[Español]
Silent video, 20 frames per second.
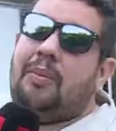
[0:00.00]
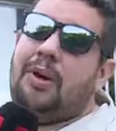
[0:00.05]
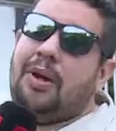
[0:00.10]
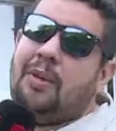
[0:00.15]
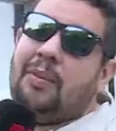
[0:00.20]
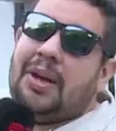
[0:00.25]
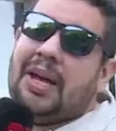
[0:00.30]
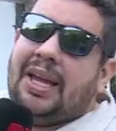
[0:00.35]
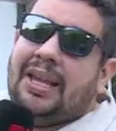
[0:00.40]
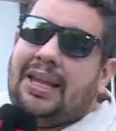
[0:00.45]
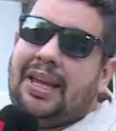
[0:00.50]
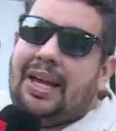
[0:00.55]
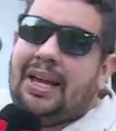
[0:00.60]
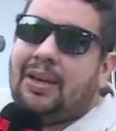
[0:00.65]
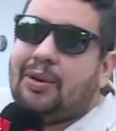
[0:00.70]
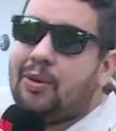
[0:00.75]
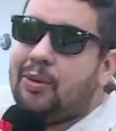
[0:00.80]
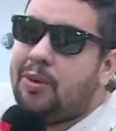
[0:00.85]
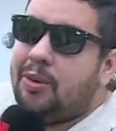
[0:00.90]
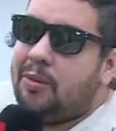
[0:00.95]
Bueno, mi
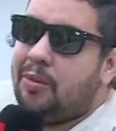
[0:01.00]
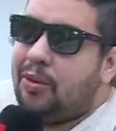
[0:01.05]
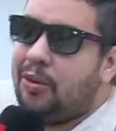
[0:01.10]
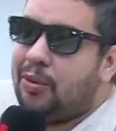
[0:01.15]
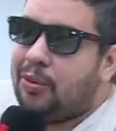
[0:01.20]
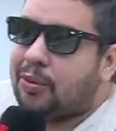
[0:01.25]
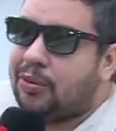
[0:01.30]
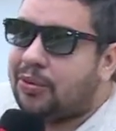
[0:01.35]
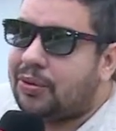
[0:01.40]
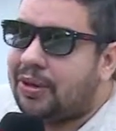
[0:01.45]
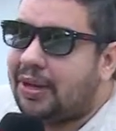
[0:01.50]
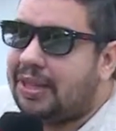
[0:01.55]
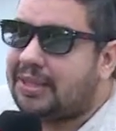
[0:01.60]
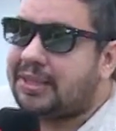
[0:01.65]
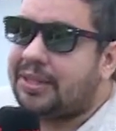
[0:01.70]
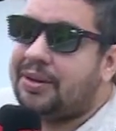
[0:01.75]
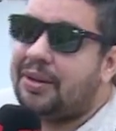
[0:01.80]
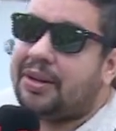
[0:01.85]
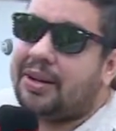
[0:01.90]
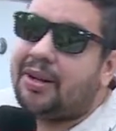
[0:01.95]
gente, estuvimos
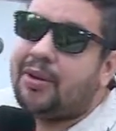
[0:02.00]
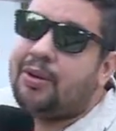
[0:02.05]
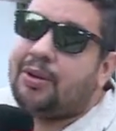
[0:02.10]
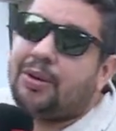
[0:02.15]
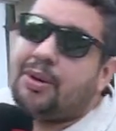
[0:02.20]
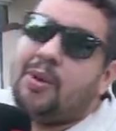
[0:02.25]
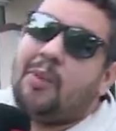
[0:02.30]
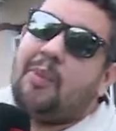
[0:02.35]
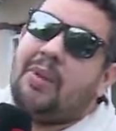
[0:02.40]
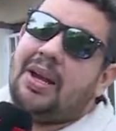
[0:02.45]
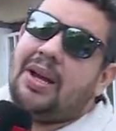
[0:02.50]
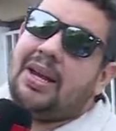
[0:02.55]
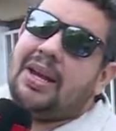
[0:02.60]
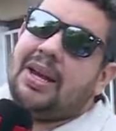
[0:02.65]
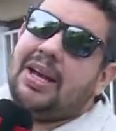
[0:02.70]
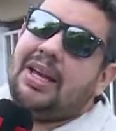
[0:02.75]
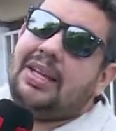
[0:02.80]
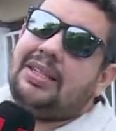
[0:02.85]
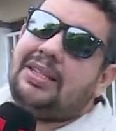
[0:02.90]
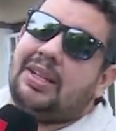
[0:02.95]
haciendo el recorrido en
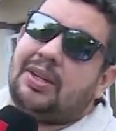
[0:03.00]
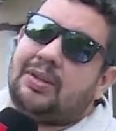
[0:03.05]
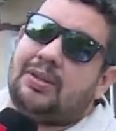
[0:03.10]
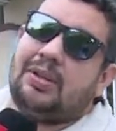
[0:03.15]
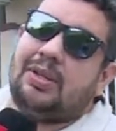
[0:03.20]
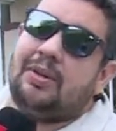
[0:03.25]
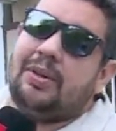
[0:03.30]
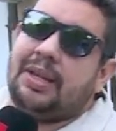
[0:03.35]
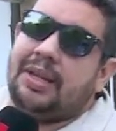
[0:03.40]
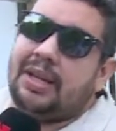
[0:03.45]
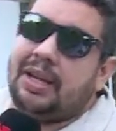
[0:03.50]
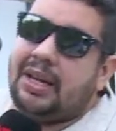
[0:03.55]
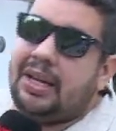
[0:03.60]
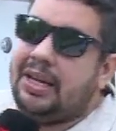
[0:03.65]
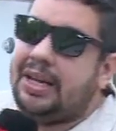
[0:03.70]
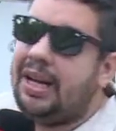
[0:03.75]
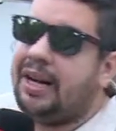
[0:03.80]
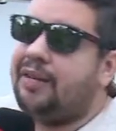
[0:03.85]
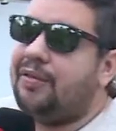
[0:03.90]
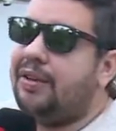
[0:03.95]
Bique y Cerro Silvestre.
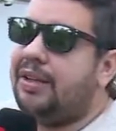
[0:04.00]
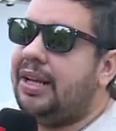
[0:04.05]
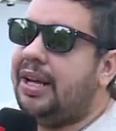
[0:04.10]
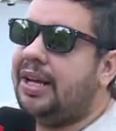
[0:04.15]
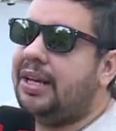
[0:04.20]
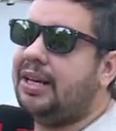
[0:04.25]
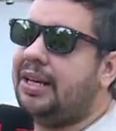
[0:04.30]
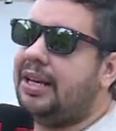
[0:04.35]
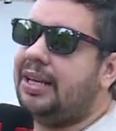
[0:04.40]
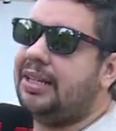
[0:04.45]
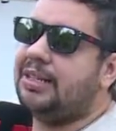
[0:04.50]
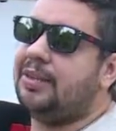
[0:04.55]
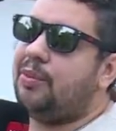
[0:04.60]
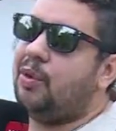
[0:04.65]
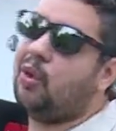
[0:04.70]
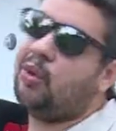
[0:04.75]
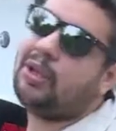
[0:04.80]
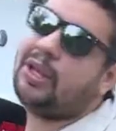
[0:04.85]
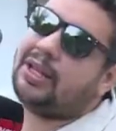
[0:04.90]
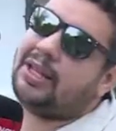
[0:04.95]
Al final
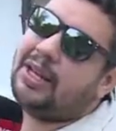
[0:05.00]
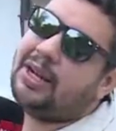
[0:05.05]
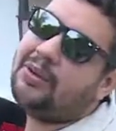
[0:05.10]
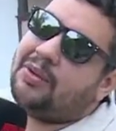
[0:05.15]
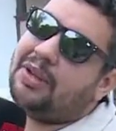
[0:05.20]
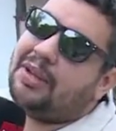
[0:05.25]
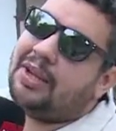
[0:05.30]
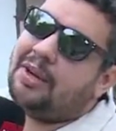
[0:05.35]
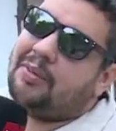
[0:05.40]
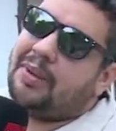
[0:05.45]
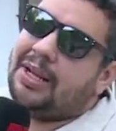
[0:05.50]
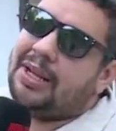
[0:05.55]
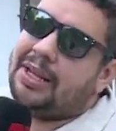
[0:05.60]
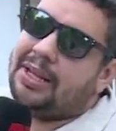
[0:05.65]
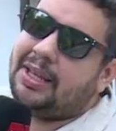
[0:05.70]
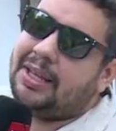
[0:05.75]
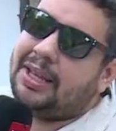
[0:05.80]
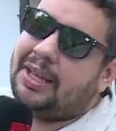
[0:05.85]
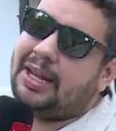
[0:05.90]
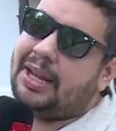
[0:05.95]
quisimos contactar a nuestra hermana
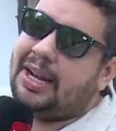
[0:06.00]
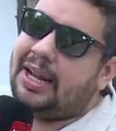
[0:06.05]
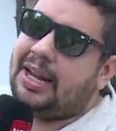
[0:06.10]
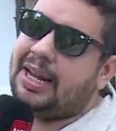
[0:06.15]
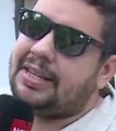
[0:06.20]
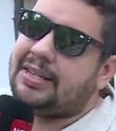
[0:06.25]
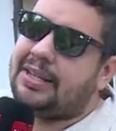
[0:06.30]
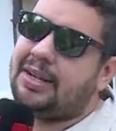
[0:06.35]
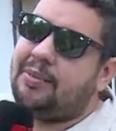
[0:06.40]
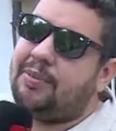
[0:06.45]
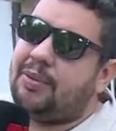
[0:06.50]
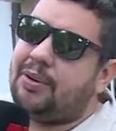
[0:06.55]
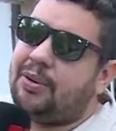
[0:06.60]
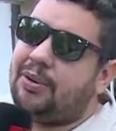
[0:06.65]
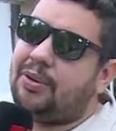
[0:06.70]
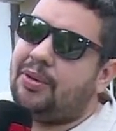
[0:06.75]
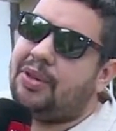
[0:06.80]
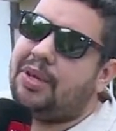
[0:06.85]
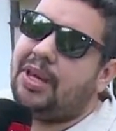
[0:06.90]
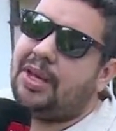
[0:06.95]
Dayanara Cáceres, pero
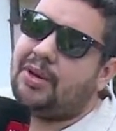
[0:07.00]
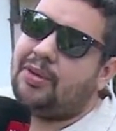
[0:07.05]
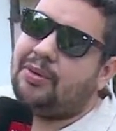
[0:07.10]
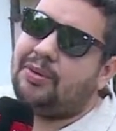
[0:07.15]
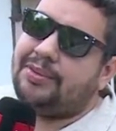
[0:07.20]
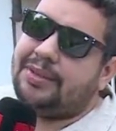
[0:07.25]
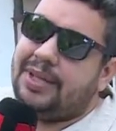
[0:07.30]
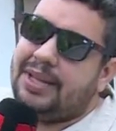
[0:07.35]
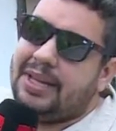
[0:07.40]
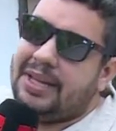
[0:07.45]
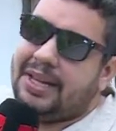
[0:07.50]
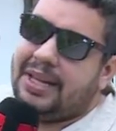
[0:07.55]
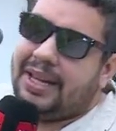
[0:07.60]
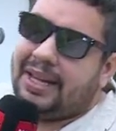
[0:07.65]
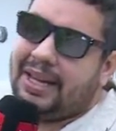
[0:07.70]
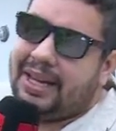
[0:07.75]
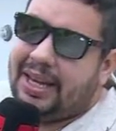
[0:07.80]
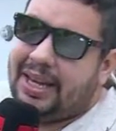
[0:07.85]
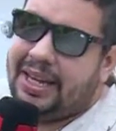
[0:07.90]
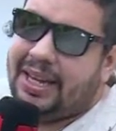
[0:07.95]
nos dijeron
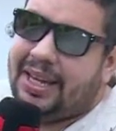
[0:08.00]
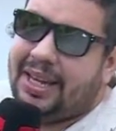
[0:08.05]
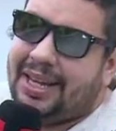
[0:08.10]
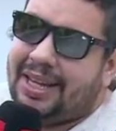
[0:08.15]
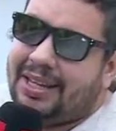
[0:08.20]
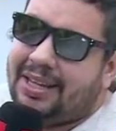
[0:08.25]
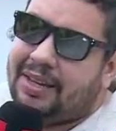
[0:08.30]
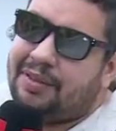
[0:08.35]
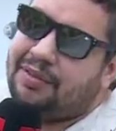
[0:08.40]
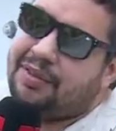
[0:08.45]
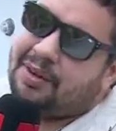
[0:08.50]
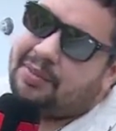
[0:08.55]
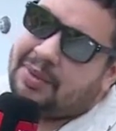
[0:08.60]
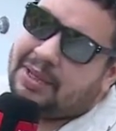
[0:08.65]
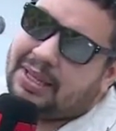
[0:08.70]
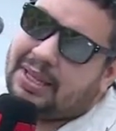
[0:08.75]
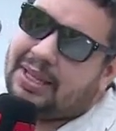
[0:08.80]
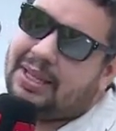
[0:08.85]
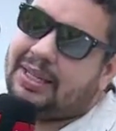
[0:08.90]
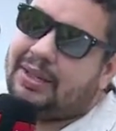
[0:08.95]
que está
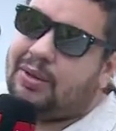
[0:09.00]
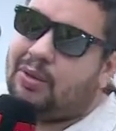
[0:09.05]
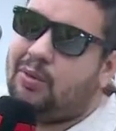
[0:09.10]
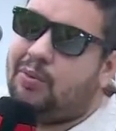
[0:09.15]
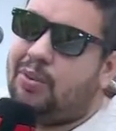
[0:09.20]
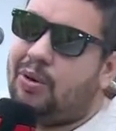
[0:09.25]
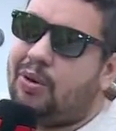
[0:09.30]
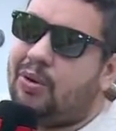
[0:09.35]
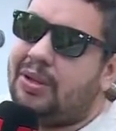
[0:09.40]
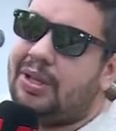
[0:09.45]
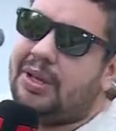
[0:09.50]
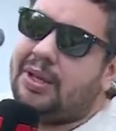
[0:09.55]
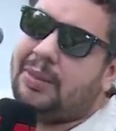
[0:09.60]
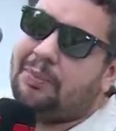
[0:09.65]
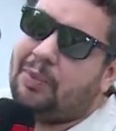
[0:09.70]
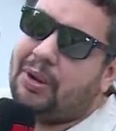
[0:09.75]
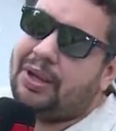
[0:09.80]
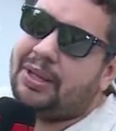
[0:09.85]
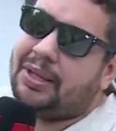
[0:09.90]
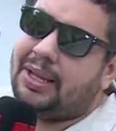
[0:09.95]
enfermita, está un poco
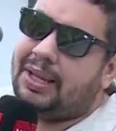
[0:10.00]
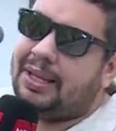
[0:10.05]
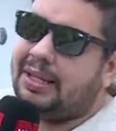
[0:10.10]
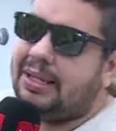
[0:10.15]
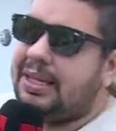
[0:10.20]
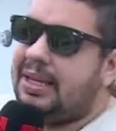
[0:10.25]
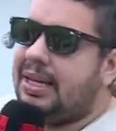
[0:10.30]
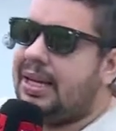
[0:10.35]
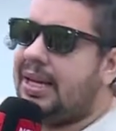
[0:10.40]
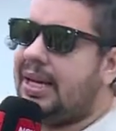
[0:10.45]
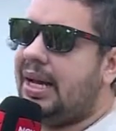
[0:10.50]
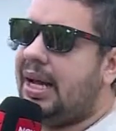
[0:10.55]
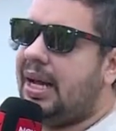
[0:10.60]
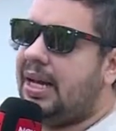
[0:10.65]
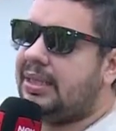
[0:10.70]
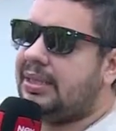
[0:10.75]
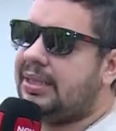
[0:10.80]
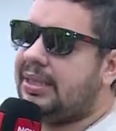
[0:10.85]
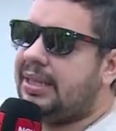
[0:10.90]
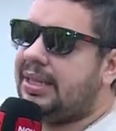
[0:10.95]
indispuesta.
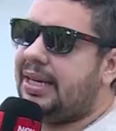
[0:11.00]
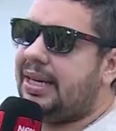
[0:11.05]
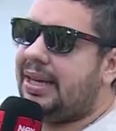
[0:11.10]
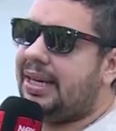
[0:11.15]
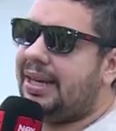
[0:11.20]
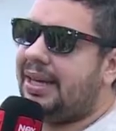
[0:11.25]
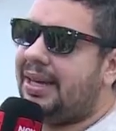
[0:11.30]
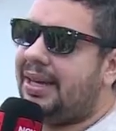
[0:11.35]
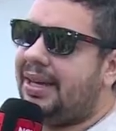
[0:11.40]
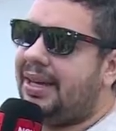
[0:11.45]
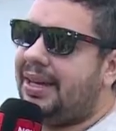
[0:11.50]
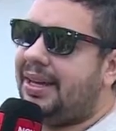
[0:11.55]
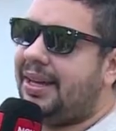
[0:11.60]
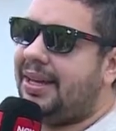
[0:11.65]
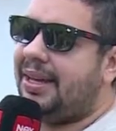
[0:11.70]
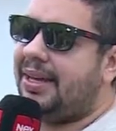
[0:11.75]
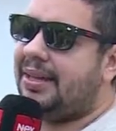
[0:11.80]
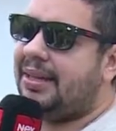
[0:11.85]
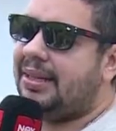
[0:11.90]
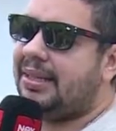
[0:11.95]
Así
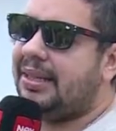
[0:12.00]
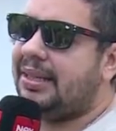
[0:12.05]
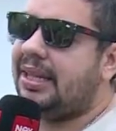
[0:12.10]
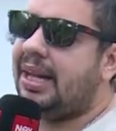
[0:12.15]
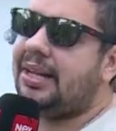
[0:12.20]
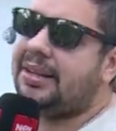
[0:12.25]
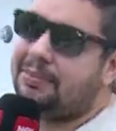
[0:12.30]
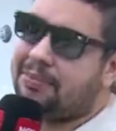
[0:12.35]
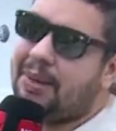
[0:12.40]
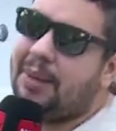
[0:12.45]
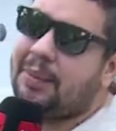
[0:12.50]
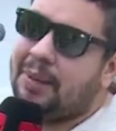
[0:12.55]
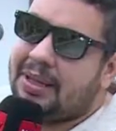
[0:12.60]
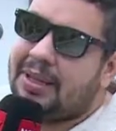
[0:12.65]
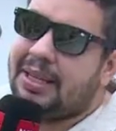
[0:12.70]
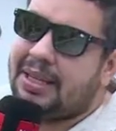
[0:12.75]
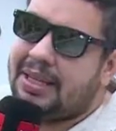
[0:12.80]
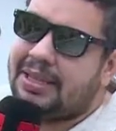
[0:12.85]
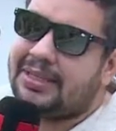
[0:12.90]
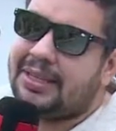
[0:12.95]
que está,
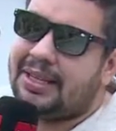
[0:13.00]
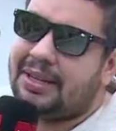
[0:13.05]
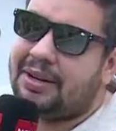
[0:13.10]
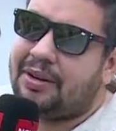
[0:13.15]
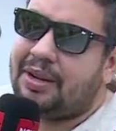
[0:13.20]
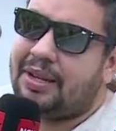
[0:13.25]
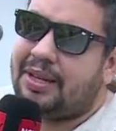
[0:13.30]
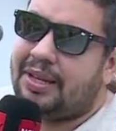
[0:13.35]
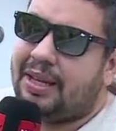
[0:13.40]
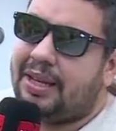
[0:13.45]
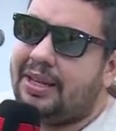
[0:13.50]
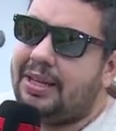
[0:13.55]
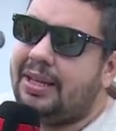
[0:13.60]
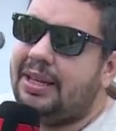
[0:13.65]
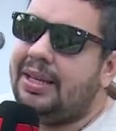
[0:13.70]
pendiente esa entrevista